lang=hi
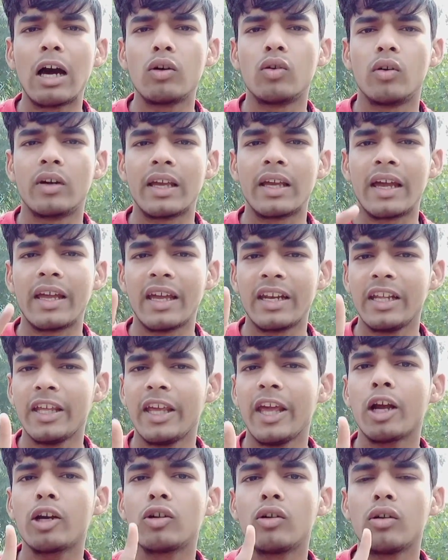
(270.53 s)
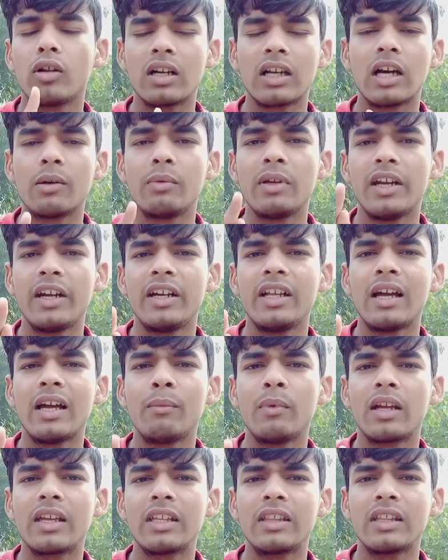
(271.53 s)
डाउन हो गया यानी एक डॉलर का अभी
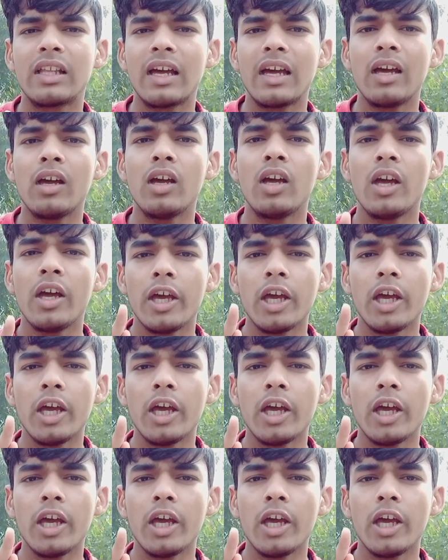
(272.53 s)
इंडिया में कितना है